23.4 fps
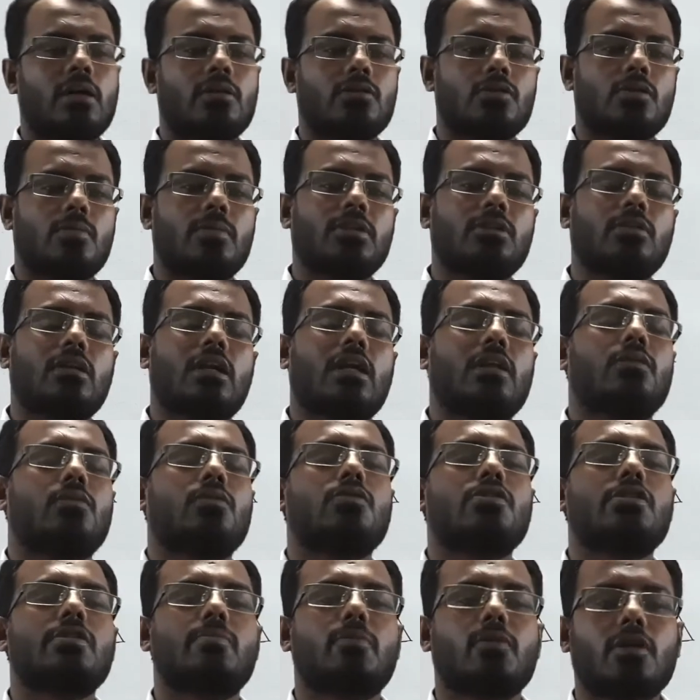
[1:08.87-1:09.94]
সমান্তরাল
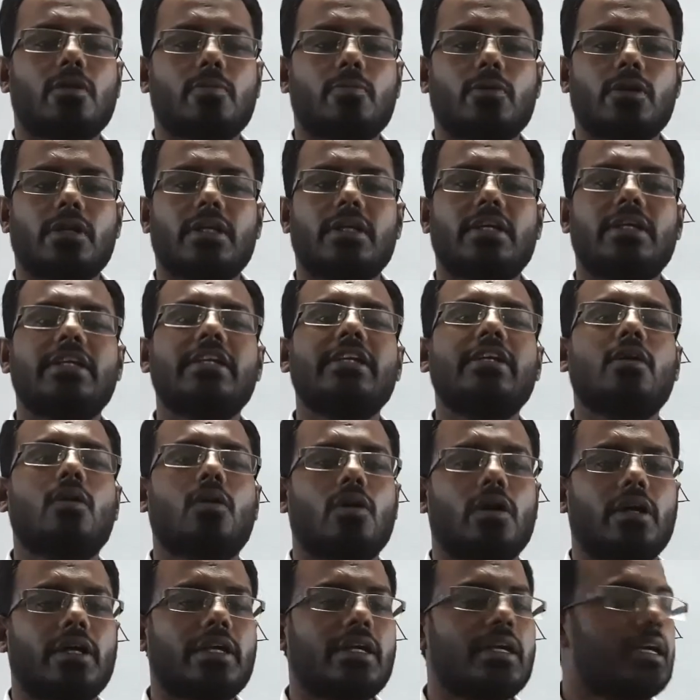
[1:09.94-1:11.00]
আলোকরশ্মি পড়ার পরে কি
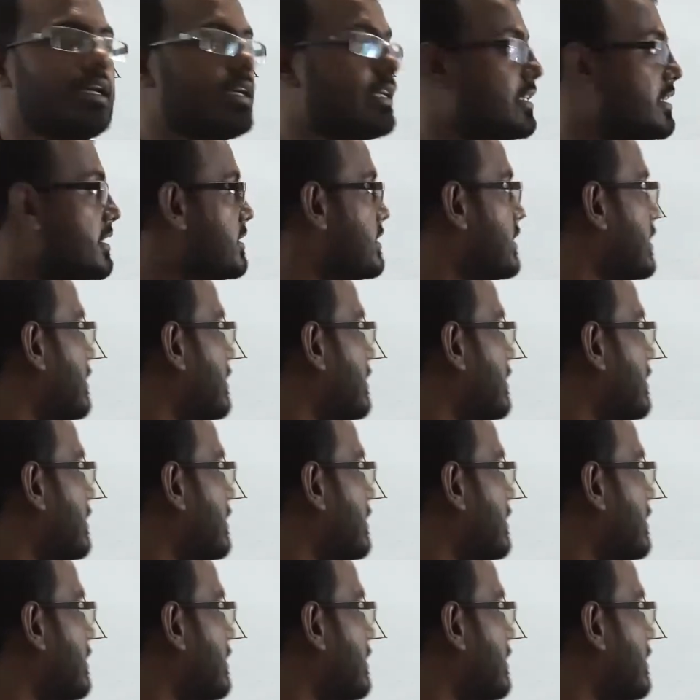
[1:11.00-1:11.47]
হয় সেটি